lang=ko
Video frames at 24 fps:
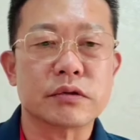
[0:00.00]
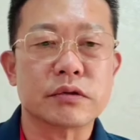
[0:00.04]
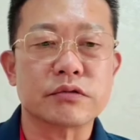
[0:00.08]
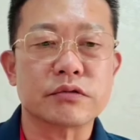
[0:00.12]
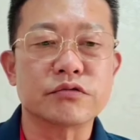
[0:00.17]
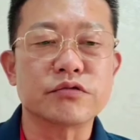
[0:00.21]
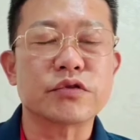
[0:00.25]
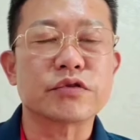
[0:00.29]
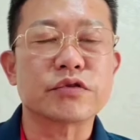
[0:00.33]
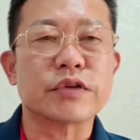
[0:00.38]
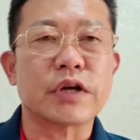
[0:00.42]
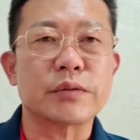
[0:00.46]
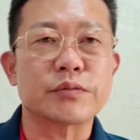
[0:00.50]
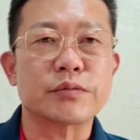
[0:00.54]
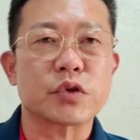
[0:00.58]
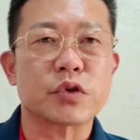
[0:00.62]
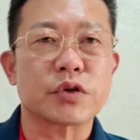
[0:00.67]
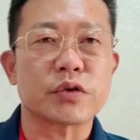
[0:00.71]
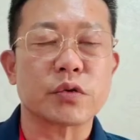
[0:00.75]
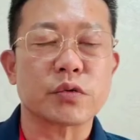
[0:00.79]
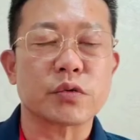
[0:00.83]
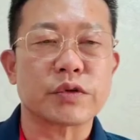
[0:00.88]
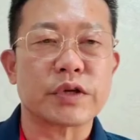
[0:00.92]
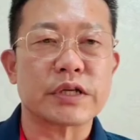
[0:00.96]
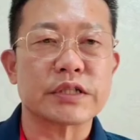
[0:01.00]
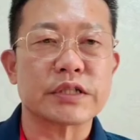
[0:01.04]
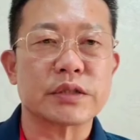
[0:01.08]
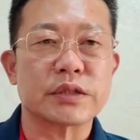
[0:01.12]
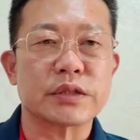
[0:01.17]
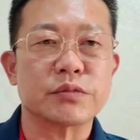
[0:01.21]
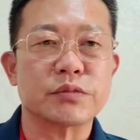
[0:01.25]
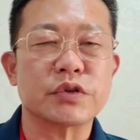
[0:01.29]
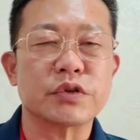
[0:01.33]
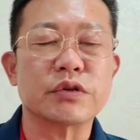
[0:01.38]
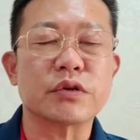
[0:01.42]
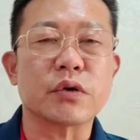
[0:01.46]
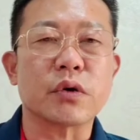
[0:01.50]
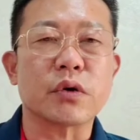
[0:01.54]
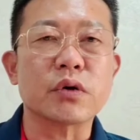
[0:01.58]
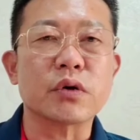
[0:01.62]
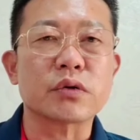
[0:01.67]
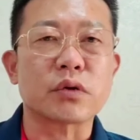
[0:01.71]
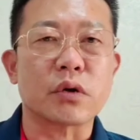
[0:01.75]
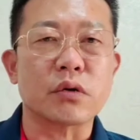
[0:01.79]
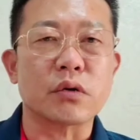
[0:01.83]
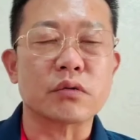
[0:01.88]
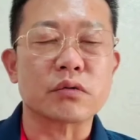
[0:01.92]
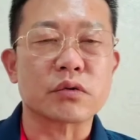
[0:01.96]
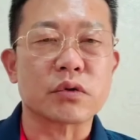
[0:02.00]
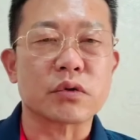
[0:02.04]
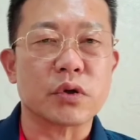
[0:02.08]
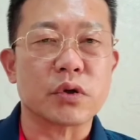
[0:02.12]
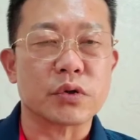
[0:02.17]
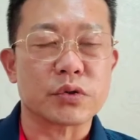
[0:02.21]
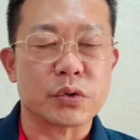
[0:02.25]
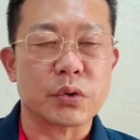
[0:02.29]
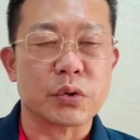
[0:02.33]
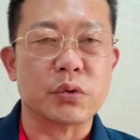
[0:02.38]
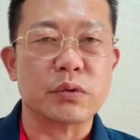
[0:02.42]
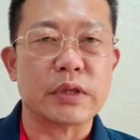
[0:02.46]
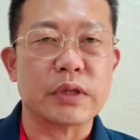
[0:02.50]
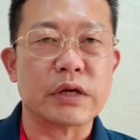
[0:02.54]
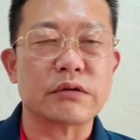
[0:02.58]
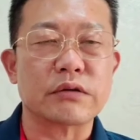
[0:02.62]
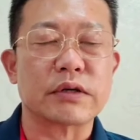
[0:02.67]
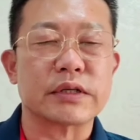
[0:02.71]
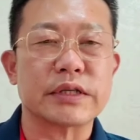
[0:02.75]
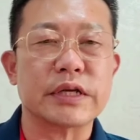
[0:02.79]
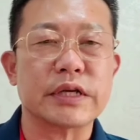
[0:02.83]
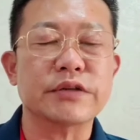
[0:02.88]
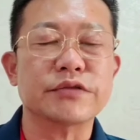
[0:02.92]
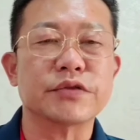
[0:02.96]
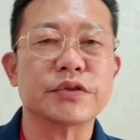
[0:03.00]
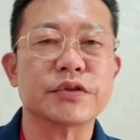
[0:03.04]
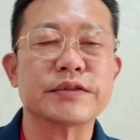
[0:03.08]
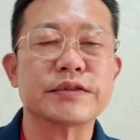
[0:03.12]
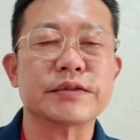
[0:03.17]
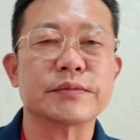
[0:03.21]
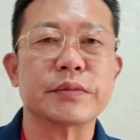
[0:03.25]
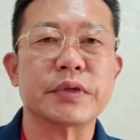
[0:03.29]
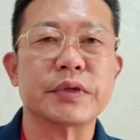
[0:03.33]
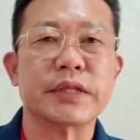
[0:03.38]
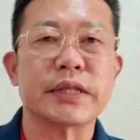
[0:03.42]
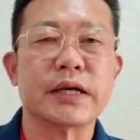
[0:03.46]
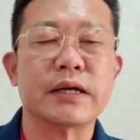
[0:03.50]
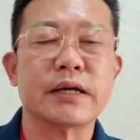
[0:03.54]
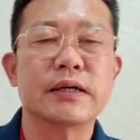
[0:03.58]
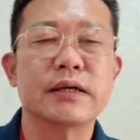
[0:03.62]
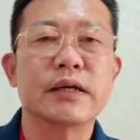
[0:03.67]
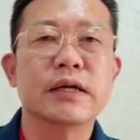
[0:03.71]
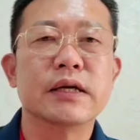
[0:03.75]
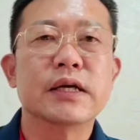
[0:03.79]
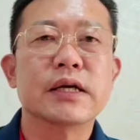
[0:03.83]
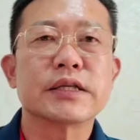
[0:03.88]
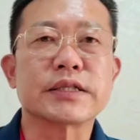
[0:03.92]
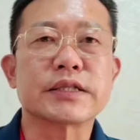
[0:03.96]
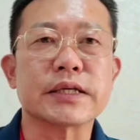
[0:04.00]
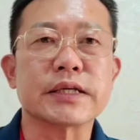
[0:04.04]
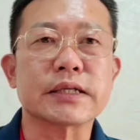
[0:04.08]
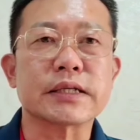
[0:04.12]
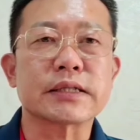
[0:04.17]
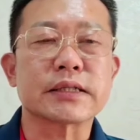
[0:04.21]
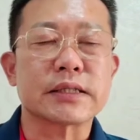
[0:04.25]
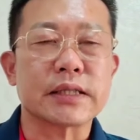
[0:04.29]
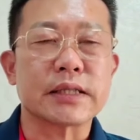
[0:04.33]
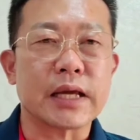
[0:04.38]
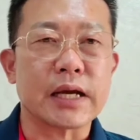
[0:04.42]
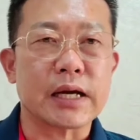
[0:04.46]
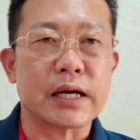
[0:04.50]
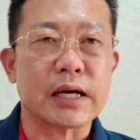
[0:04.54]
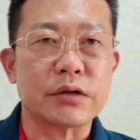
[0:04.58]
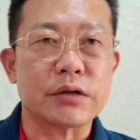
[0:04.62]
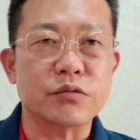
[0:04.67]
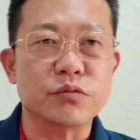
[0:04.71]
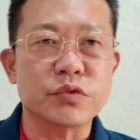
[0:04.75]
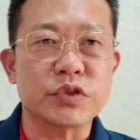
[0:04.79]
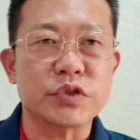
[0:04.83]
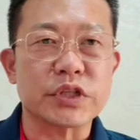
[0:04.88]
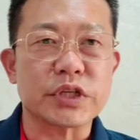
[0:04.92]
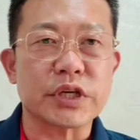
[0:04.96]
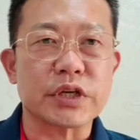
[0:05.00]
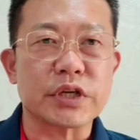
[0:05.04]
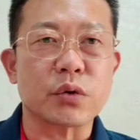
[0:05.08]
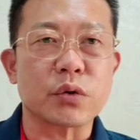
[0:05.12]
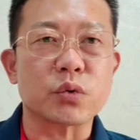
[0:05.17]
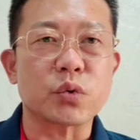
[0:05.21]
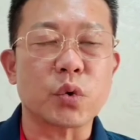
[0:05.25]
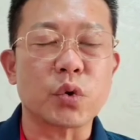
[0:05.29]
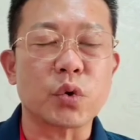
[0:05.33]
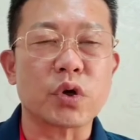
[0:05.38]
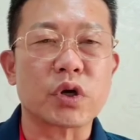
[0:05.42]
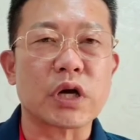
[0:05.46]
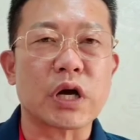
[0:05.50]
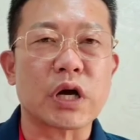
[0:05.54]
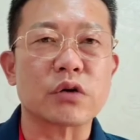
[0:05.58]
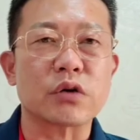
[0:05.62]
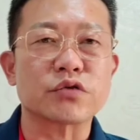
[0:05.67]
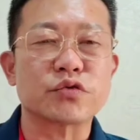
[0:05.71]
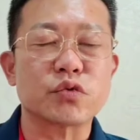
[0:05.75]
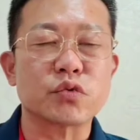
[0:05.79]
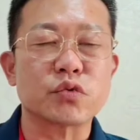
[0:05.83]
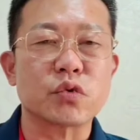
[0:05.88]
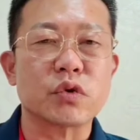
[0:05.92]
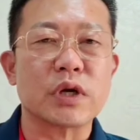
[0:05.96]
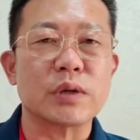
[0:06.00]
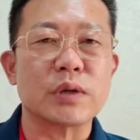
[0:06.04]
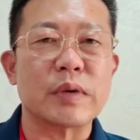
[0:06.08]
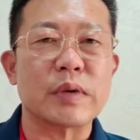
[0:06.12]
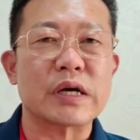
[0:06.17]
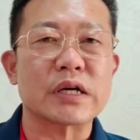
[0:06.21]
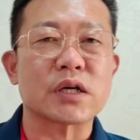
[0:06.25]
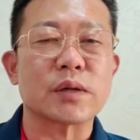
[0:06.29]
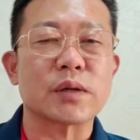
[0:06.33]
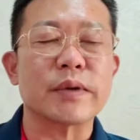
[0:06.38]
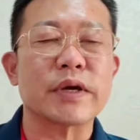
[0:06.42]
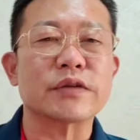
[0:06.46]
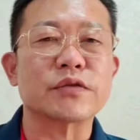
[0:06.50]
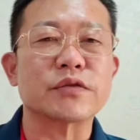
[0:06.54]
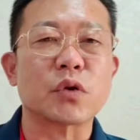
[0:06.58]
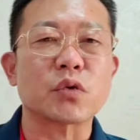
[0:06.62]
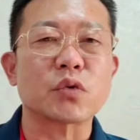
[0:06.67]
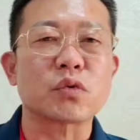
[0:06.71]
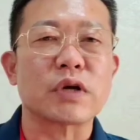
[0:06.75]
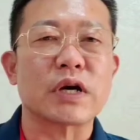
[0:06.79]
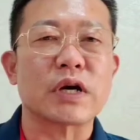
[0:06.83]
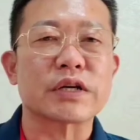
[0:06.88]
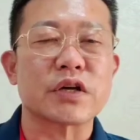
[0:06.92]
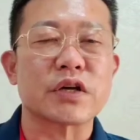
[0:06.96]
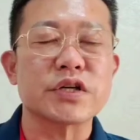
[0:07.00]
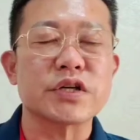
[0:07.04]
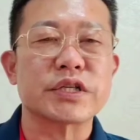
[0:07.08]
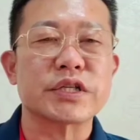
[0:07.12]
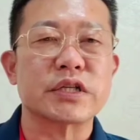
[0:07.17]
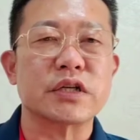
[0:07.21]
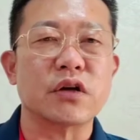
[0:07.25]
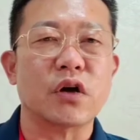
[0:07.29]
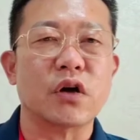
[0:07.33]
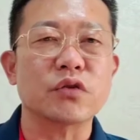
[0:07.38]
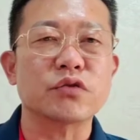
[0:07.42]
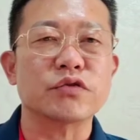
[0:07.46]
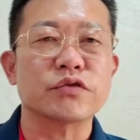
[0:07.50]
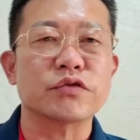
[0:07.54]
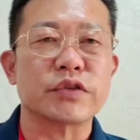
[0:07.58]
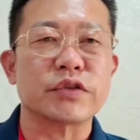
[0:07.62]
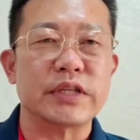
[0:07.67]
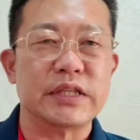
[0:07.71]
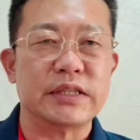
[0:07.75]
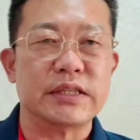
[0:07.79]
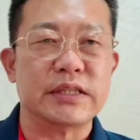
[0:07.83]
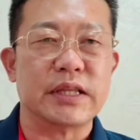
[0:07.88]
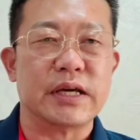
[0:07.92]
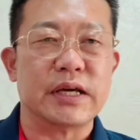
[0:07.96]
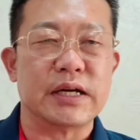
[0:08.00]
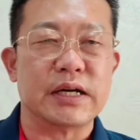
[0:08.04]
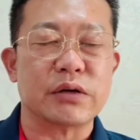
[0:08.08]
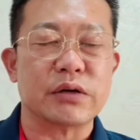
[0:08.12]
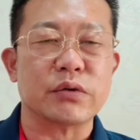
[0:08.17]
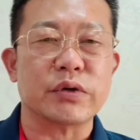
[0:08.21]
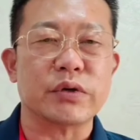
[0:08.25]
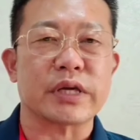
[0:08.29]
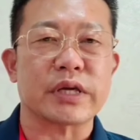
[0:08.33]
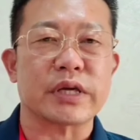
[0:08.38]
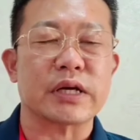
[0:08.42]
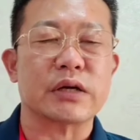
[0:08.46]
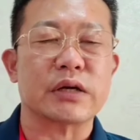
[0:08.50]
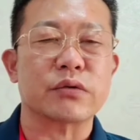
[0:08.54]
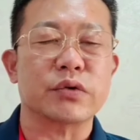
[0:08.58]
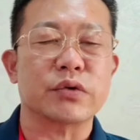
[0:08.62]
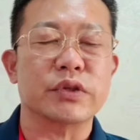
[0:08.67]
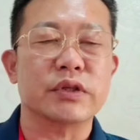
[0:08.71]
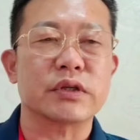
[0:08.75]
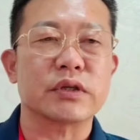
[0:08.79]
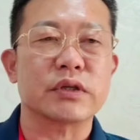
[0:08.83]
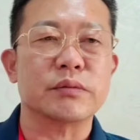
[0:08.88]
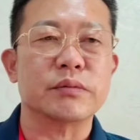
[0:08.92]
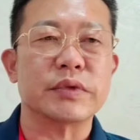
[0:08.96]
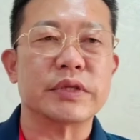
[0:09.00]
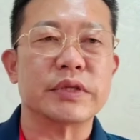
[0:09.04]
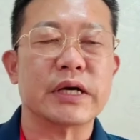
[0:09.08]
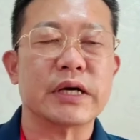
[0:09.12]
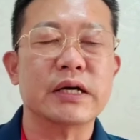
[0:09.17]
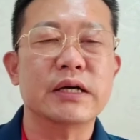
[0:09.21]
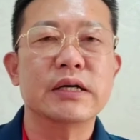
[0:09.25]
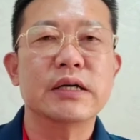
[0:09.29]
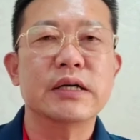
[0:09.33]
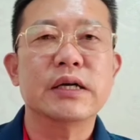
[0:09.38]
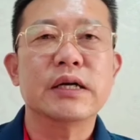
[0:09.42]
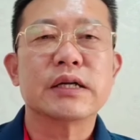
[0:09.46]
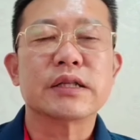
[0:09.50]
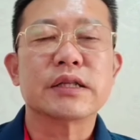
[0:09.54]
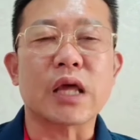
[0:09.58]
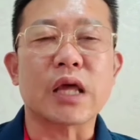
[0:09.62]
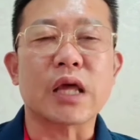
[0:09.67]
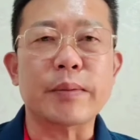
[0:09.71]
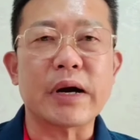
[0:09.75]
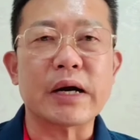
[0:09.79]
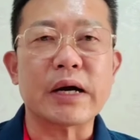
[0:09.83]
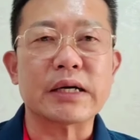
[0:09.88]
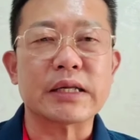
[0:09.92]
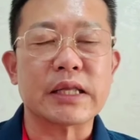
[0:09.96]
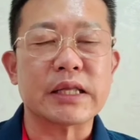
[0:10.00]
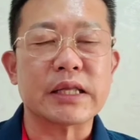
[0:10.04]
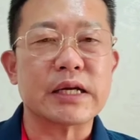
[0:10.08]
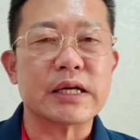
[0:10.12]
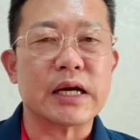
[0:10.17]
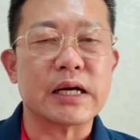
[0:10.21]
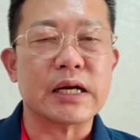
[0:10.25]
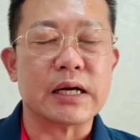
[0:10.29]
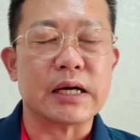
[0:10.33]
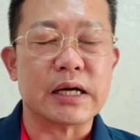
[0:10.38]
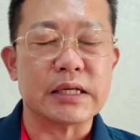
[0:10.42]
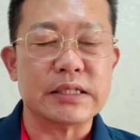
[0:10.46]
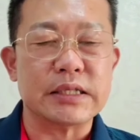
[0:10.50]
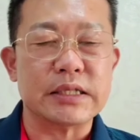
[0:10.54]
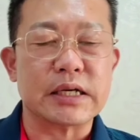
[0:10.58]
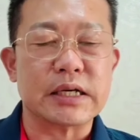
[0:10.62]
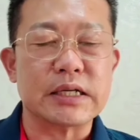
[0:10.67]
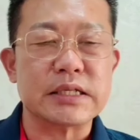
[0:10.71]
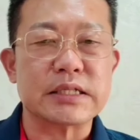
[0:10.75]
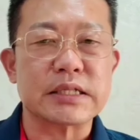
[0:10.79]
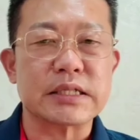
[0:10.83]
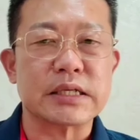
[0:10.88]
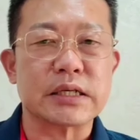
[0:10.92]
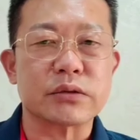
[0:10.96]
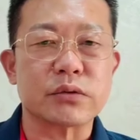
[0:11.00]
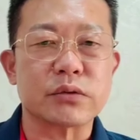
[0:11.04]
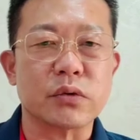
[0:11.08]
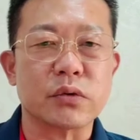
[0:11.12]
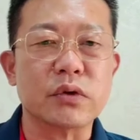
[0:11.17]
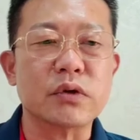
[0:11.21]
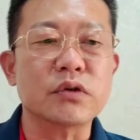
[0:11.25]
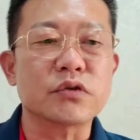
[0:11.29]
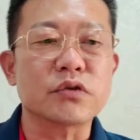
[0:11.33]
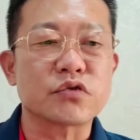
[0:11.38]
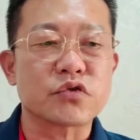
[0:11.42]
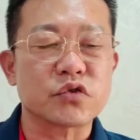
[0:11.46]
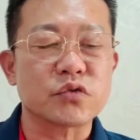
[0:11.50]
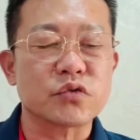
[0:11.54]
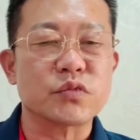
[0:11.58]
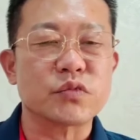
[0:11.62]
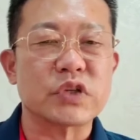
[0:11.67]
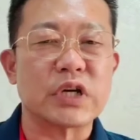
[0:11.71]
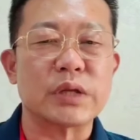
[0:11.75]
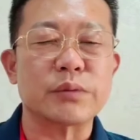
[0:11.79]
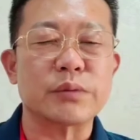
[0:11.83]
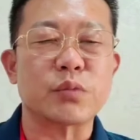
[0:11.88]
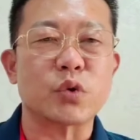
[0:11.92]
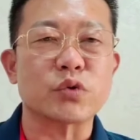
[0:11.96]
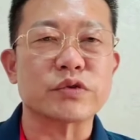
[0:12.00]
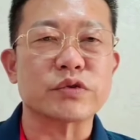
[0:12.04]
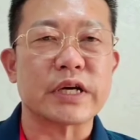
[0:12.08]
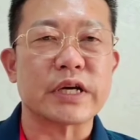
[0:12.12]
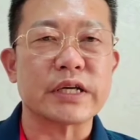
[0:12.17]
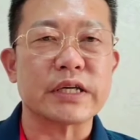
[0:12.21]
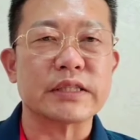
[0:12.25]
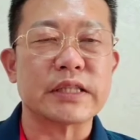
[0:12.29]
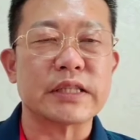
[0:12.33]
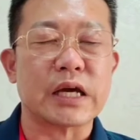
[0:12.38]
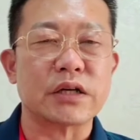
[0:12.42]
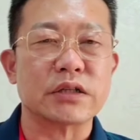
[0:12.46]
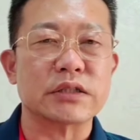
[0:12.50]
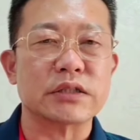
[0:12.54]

어, 운수사업 쪽에 종사하시는 분들도 더욱더 좋은 하루가 될 수 있습니다. 즉 내가 움직이고 노력하고 수고한 만큼의 소득과 결실을 얻을 수 있다라고 얘기를 하고 있는 겁니다. 대박은 아니라, 할지라도 충분한 보상이